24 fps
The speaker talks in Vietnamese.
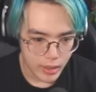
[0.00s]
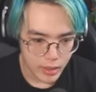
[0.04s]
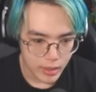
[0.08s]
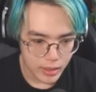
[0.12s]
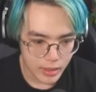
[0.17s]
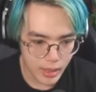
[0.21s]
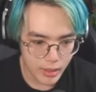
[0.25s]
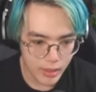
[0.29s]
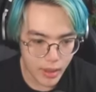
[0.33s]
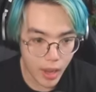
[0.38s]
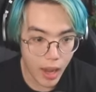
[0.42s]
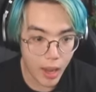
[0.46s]

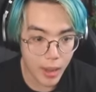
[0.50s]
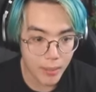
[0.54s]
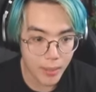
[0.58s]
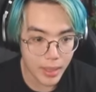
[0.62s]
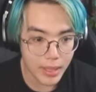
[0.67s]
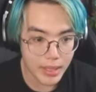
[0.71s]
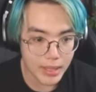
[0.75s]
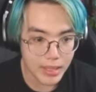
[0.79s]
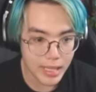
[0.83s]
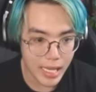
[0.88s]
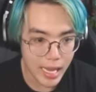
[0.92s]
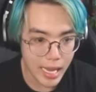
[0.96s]
sau đó
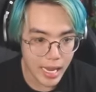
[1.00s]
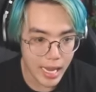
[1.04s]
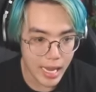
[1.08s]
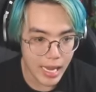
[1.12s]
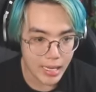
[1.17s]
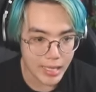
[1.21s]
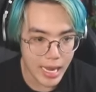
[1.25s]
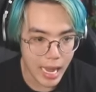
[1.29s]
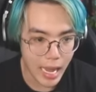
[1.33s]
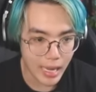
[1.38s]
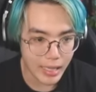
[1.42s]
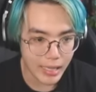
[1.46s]
mình
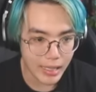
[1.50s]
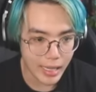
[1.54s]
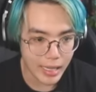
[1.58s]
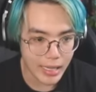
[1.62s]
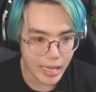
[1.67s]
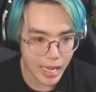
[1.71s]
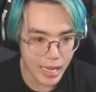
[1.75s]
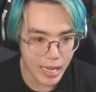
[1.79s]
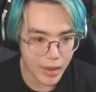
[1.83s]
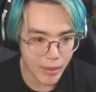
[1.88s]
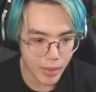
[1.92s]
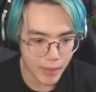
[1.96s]
sẽ đặt cái
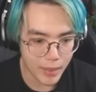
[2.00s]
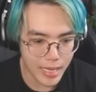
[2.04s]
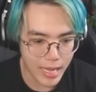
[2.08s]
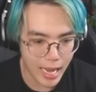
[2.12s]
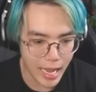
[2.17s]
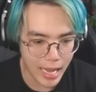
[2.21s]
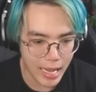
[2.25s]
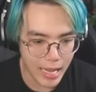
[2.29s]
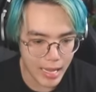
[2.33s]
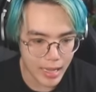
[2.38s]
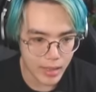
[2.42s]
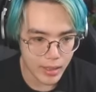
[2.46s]
này qua bên
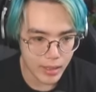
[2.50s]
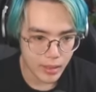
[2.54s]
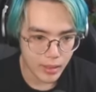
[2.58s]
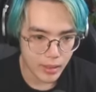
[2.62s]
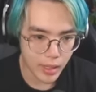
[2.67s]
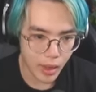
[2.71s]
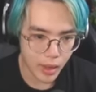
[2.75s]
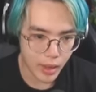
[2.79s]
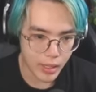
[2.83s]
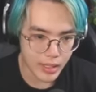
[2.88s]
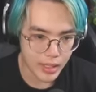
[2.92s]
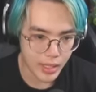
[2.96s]
đây
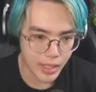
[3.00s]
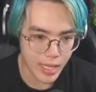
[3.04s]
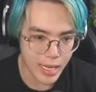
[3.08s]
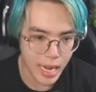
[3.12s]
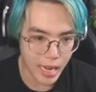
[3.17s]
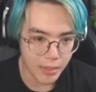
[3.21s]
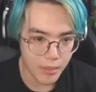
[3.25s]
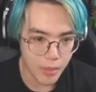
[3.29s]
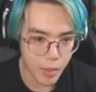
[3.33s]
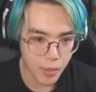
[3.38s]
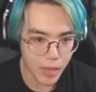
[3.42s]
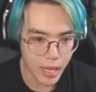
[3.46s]
rồi sẽ đó
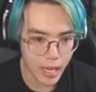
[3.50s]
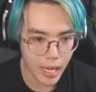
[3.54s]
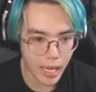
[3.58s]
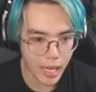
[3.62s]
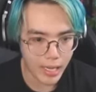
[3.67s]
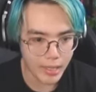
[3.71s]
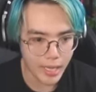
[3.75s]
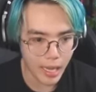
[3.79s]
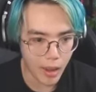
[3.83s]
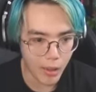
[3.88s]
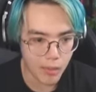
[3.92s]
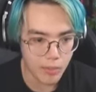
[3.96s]
đặt một cái
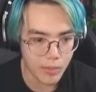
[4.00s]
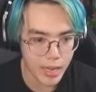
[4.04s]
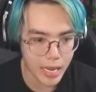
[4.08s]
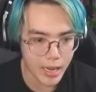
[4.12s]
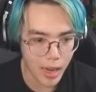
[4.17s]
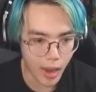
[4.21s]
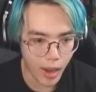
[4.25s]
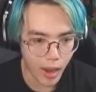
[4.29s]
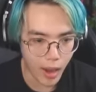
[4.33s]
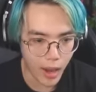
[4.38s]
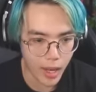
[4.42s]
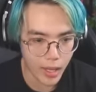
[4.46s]
hệ thống đá
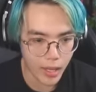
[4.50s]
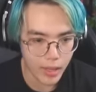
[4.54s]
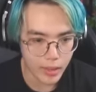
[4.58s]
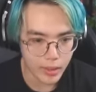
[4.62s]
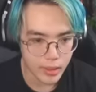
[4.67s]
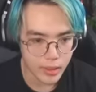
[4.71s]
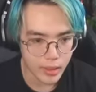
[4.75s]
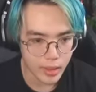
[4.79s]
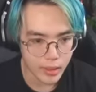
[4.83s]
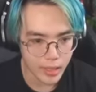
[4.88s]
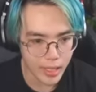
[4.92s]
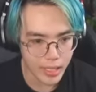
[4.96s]
đỏ
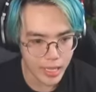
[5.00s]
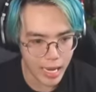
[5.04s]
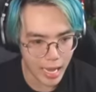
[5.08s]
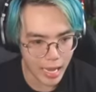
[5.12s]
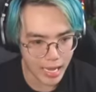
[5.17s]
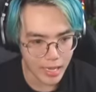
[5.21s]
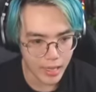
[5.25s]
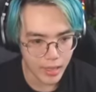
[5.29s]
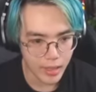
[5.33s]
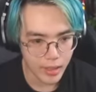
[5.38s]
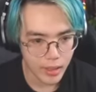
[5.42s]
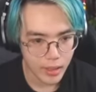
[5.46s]
như thế
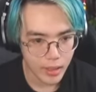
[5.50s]
này